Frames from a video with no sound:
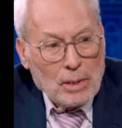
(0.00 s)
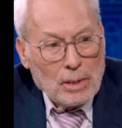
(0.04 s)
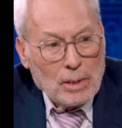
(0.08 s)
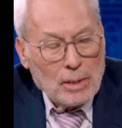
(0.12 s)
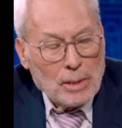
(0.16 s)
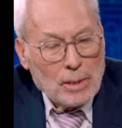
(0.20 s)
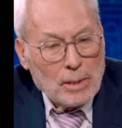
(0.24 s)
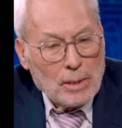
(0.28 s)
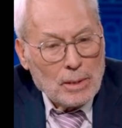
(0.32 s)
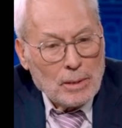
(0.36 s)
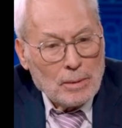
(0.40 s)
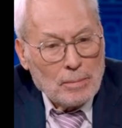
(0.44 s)

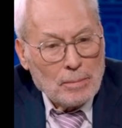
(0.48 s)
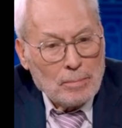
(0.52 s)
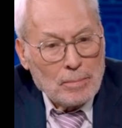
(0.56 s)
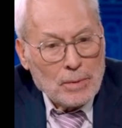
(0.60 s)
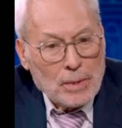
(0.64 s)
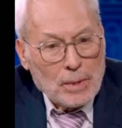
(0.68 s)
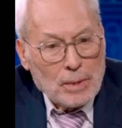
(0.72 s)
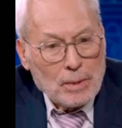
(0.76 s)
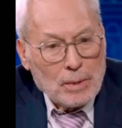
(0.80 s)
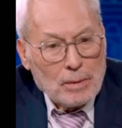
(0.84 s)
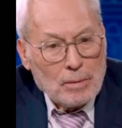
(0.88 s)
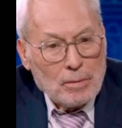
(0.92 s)
ähm,
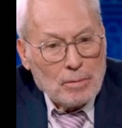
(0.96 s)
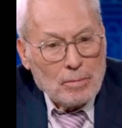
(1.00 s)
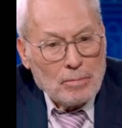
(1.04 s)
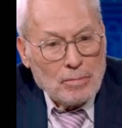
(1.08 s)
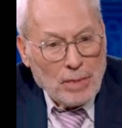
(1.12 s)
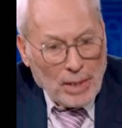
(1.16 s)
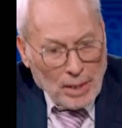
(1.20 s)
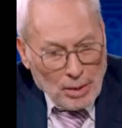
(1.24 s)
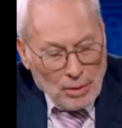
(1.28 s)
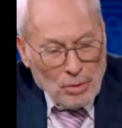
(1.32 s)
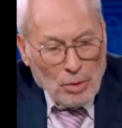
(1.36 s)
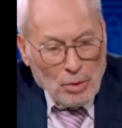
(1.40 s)

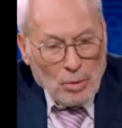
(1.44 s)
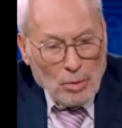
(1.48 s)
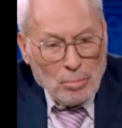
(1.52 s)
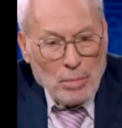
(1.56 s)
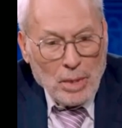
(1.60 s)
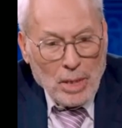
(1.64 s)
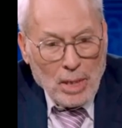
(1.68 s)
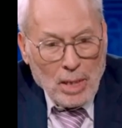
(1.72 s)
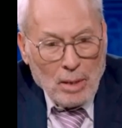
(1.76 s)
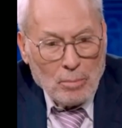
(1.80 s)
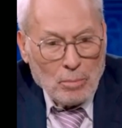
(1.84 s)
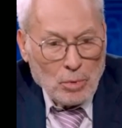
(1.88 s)
weggenommen
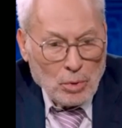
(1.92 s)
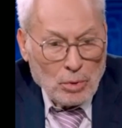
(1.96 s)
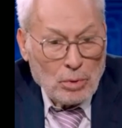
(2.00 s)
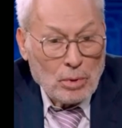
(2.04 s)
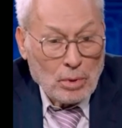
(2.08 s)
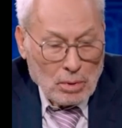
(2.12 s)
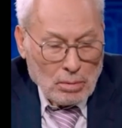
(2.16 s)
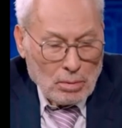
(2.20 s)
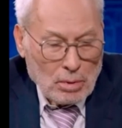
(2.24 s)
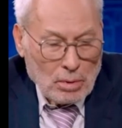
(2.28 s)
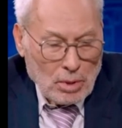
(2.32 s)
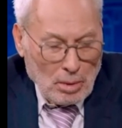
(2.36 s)
haben
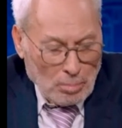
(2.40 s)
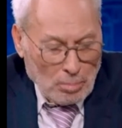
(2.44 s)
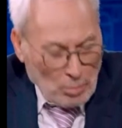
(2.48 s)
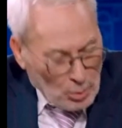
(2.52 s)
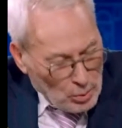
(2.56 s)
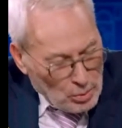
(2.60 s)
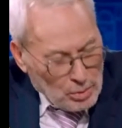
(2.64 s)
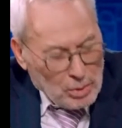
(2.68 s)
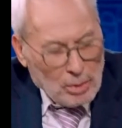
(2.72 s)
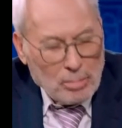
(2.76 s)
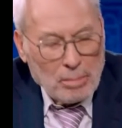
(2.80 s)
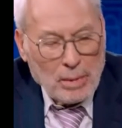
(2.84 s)
oder
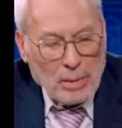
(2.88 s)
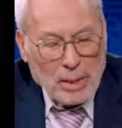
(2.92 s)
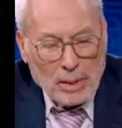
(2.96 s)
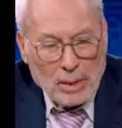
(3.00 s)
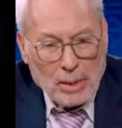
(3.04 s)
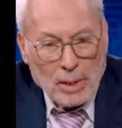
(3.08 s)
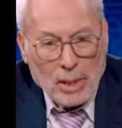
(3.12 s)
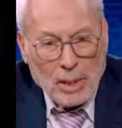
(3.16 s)
kaputt gemacht